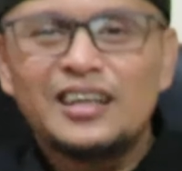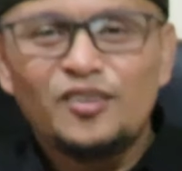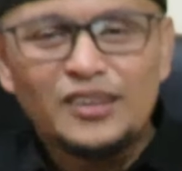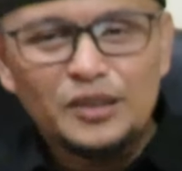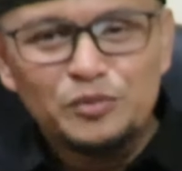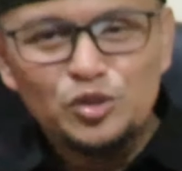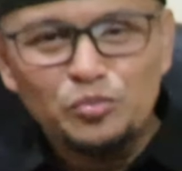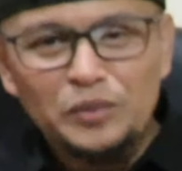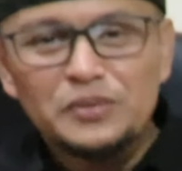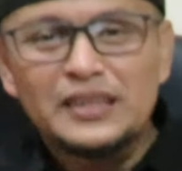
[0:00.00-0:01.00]
kalau anda
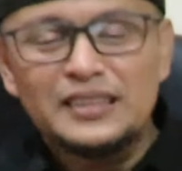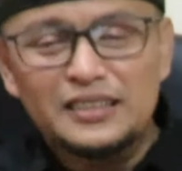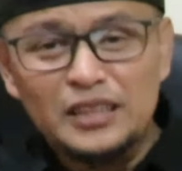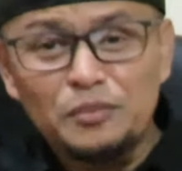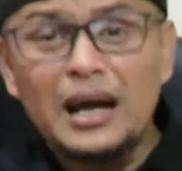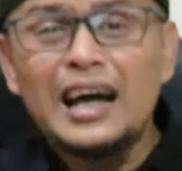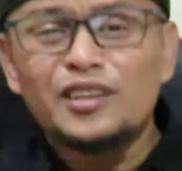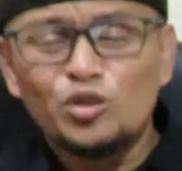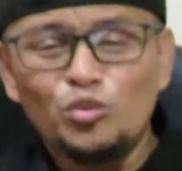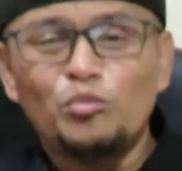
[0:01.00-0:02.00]
menjumpai pesan yang sama
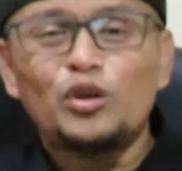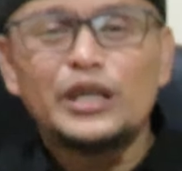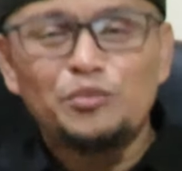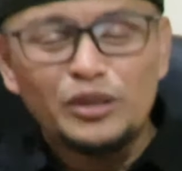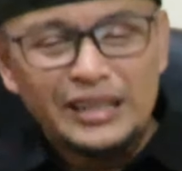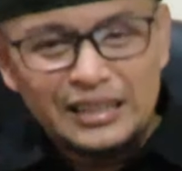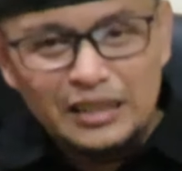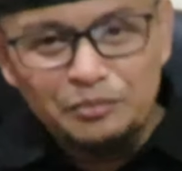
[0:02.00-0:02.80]
atau model-modelnya